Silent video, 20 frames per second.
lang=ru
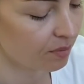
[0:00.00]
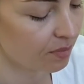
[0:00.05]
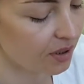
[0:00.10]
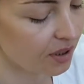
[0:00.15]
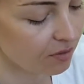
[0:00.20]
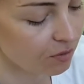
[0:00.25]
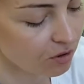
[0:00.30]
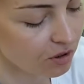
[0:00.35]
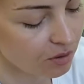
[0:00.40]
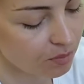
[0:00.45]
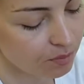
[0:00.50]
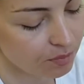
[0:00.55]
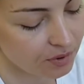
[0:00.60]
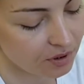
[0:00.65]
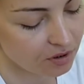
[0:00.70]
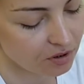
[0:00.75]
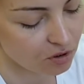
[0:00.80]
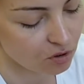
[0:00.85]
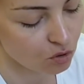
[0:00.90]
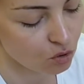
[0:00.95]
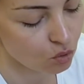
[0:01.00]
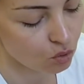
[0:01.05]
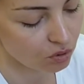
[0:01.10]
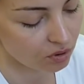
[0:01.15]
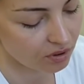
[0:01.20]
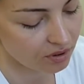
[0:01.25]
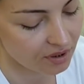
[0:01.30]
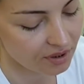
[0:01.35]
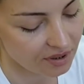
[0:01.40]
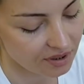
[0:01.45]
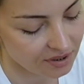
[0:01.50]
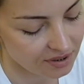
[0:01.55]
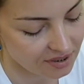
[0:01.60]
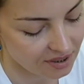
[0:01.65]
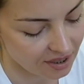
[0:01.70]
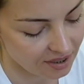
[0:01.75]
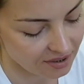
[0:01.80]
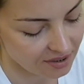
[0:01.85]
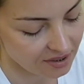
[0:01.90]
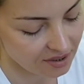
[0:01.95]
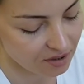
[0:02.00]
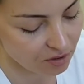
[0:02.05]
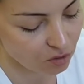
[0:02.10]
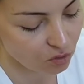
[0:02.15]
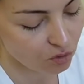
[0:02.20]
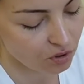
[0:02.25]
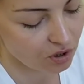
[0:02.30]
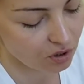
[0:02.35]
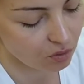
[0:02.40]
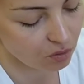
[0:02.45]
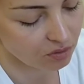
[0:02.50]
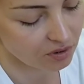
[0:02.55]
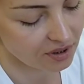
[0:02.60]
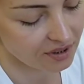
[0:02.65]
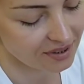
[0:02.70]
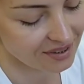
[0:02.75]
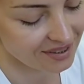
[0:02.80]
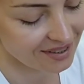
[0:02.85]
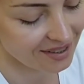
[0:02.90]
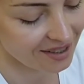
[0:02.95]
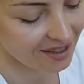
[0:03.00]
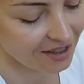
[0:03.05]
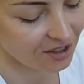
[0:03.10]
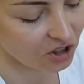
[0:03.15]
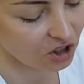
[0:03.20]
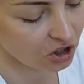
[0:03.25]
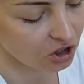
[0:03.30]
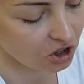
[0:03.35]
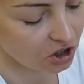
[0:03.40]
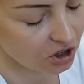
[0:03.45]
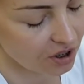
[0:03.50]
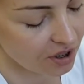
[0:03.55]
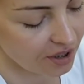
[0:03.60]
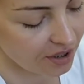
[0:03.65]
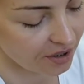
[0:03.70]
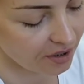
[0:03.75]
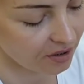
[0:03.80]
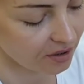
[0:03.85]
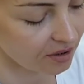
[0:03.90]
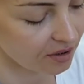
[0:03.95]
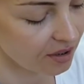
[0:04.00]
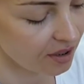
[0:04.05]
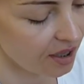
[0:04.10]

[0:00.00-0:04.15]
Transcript: Проводим процедуру тонизации. Тоник у нас доочищает.